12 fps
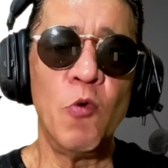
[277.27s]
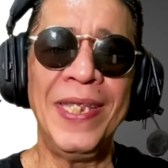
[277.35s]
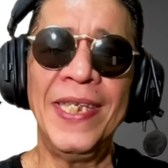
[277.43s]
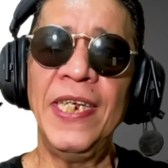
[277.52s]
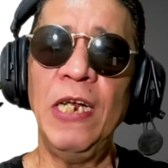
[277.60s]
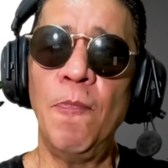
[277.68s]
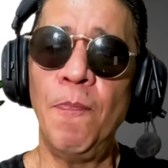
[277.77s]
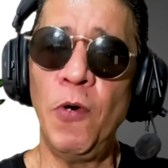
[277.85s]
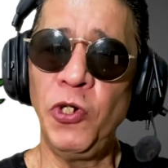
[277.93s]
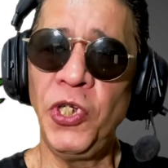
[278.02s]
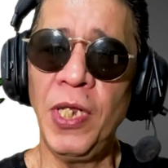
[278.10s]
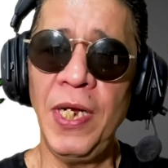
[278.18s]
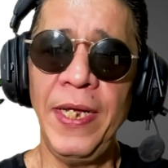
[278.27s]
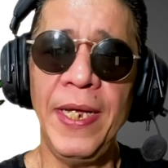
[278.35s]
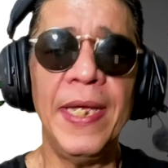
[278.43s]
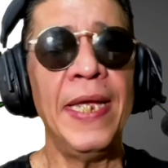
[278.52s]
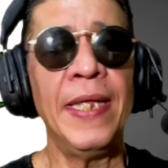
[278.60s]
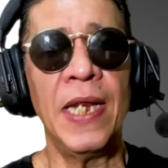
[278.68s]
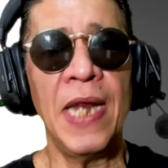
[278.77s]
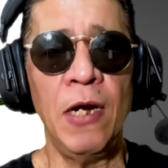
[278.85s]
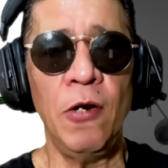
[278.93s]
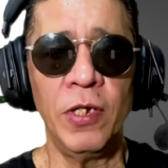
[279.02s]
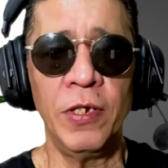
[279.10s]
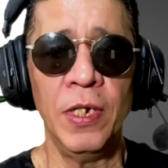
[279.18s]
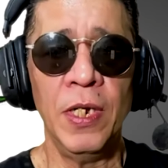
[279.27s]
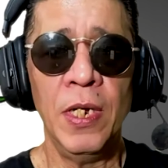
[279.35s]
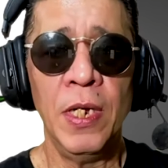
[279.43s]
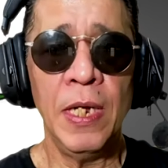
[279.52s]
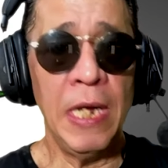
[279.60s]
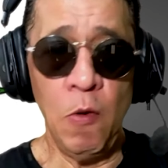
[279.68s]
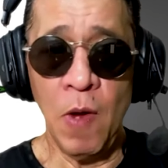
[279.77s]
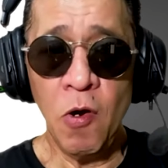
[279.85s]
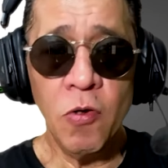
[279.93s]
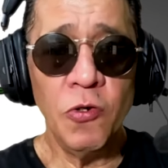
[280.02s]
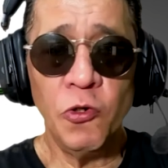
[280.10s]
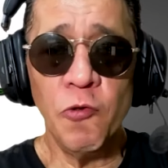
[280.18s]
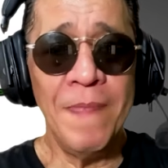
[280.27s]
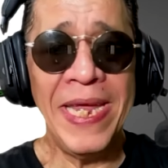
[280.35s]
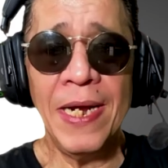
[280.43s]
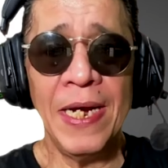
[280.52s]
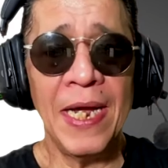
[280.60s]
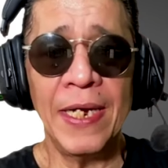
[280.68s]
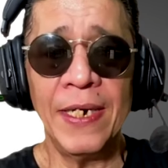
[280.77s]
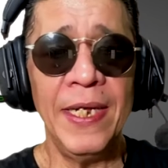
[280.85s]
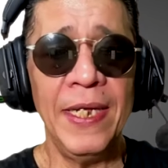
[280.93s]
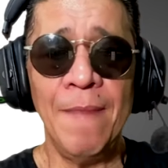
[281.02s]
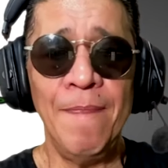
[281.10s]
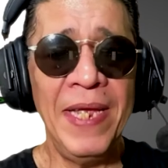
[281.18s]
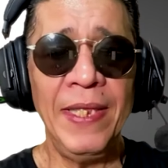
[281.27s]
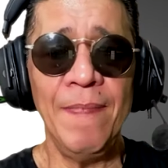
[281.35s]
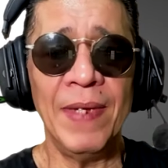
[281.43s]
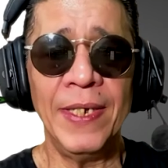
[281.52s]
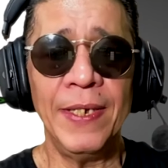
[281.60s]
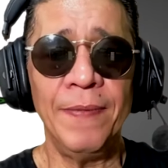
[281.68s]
Huitzilopochtli y Tlaloc, y luego consumían la carne de las víctimas.